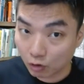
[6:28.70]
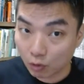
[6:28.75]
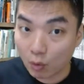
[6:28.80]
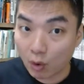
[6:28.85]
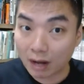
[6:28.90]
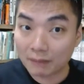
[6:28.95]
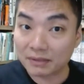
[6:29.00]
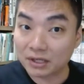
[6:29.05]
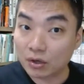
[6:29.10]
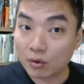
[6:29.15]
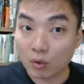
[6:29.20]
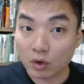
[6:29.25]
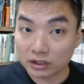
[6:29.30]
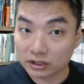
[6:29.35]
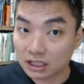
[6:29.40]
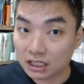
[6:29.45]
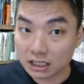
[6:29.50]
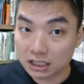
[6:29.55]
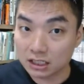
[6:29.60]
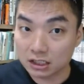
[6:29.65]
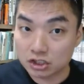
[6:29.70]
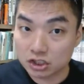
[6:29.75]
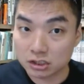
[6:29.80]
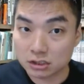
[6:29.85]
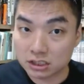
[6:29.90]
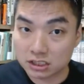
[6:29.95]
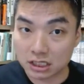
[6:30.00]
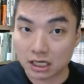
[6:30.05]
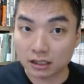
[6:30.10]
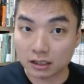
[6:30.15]
中华民国第一
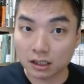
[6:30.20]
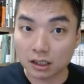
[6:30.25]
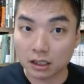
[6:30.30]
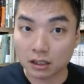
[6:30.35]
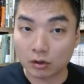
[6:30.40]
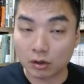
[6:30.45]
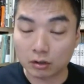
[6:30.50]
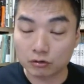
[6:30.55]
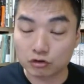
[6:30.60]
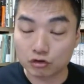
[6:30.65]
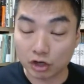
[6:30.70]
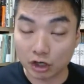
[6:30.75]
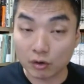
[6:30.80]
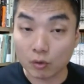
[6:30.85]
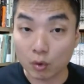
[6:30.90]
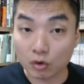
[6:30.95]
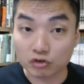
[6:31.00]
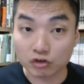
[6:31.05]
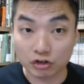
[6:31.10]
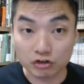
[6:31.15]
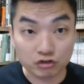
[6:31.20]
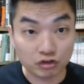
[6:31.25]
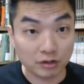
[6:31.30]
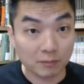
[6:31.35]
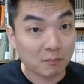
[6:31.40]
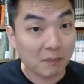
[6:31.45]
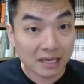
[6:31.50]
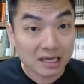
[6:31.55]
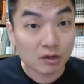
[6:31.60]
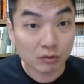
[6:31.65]
届的全国选
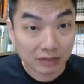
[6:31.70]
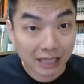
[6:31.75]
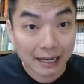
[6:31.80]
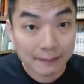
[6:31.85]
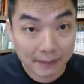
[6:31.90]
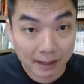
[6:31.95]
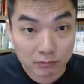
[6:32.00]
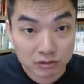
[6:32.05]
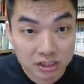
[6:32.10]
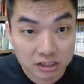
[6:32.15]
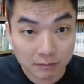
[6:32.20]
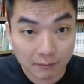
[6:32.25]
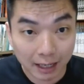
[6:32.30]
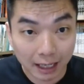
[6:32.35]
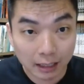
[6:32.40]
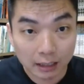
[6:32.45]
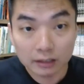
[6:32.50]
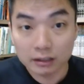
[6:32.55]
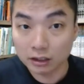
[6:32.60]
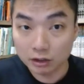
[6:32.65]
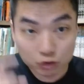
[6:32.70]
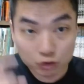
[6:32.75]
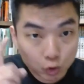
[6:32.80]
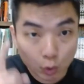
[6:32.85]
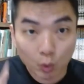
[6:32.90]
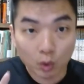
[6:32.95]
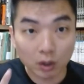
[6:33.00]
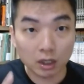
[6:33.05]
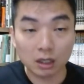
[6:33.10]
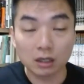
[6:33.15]
举没有代表性吗？你
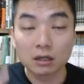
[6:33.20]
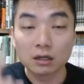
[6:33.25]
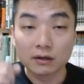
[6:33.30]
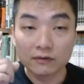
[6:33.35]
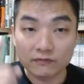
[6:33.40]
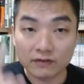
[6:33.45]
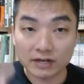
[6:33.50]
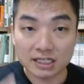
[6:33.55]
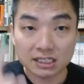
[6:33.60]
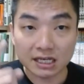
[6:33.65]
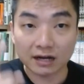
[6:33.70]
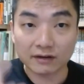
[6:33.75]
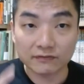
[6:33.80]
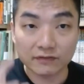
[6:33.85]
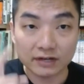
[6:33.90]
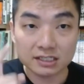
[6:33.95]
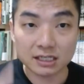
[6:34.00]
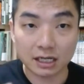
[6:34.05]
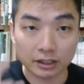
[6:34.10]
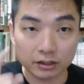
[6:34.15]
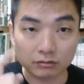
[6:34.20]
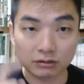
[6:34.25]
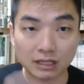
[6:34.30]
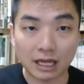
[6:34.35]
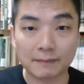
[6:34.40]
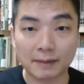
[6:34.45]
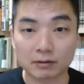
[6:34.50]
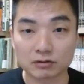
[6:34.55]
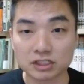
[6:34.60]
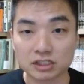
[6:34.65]
错了，非常非常有
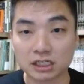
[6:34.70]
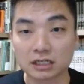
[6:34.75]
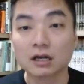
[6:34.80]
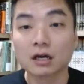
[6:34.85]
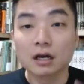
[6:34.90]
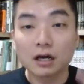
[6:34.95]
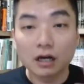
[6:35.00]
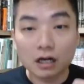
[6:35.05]
代表性。